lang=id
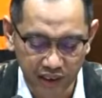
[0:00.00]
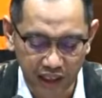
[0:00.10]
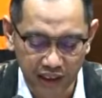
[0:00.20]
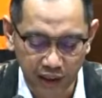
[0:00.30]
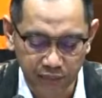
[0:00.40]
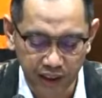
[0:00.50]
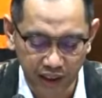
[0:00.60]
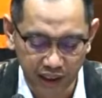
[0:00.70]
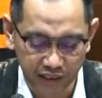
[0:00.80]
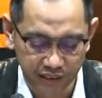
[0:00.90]
tangkap
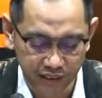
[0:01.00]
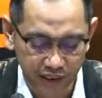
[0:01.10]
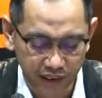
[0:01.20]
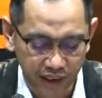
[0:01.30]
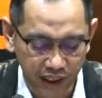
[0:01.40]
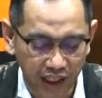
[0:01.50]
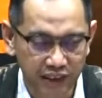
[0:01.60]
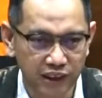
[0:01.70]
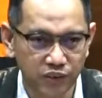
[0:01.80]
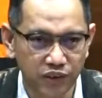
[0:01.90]
tangan
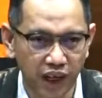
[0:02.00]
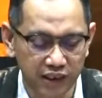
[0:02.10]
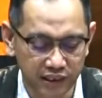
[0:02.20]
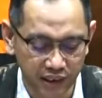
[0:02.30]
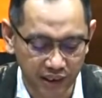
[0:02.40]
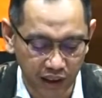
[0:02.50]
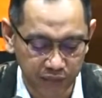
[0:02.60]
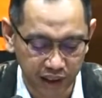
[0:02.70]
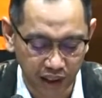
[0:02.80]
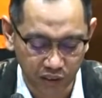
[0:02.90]
atas dugaan tindak
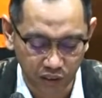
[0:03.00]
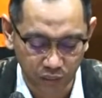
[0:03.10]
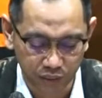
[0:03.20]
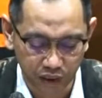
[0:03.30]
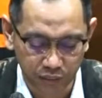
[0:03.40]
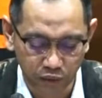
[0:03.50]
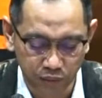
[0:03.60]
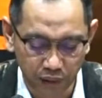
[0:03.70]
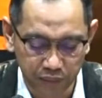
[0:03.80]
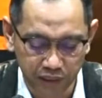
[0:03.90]
pidana korupsi
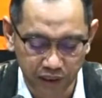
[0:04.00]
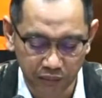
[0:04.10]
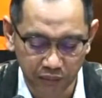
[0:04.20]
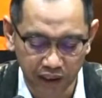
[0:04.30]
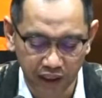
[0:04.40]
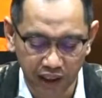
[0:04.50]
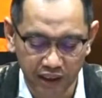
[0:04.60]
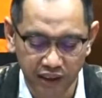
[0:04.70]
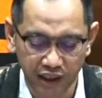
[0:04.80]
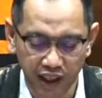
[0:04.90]
berupa penerimaan
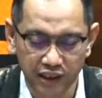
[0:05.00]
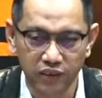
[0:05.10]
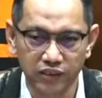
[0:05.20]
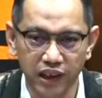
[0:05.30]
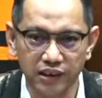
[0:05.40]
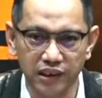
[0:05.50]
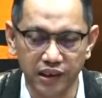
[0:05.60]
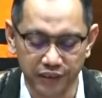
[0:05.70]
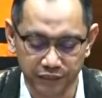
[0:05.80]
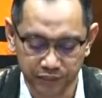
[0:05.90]
hadiah atau
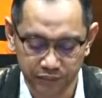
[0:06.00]
janji